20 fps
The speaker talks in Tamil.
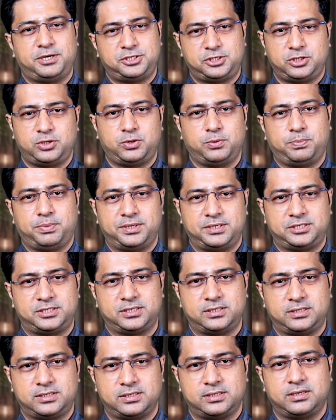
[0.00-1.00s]
பேஷண்ட் டு
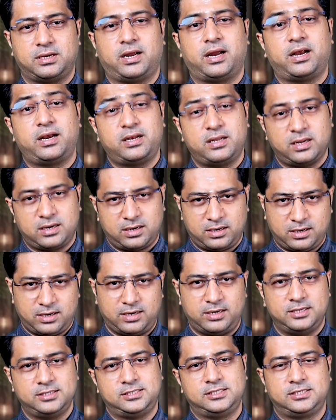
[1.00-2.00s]
பேஷண்ட் அண்ட்
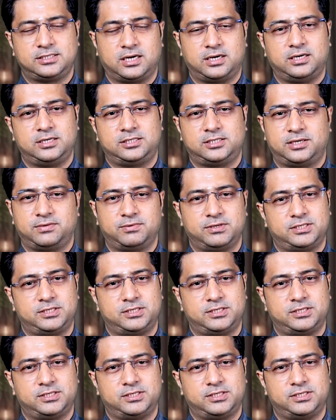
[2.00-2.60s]
டிசீஸ் கண்டிஷன்